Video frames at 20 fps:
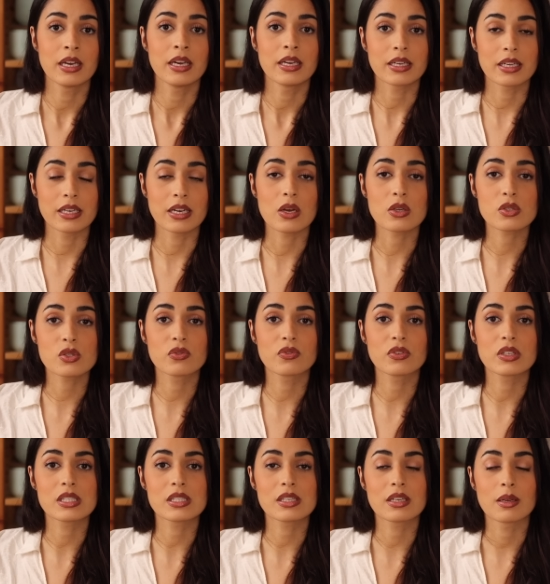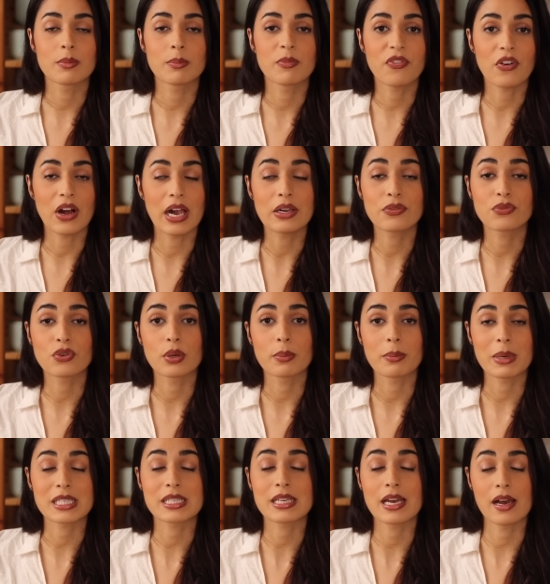Genauso wie es in dem Fall von
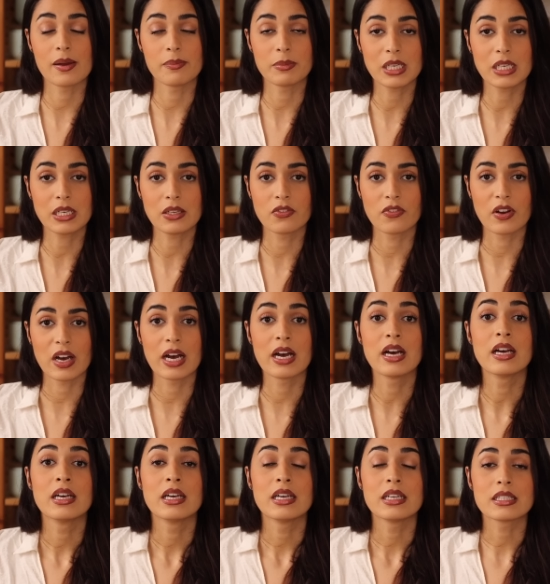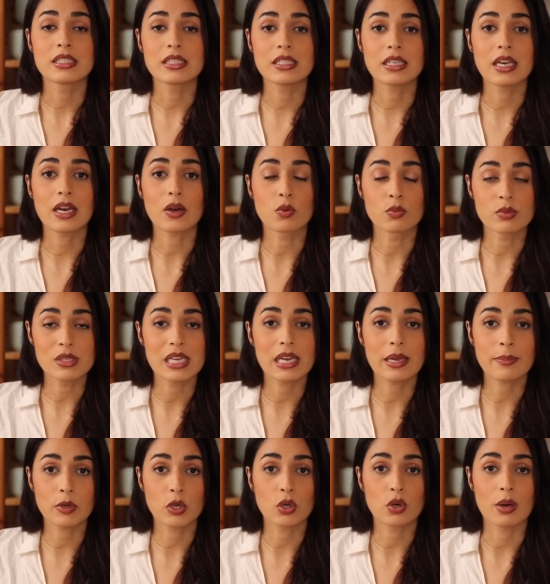Massa Amini war, die ums
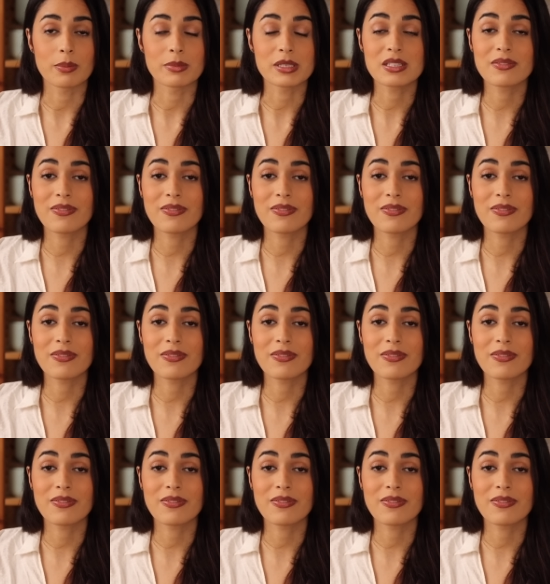Leben gekommen ist.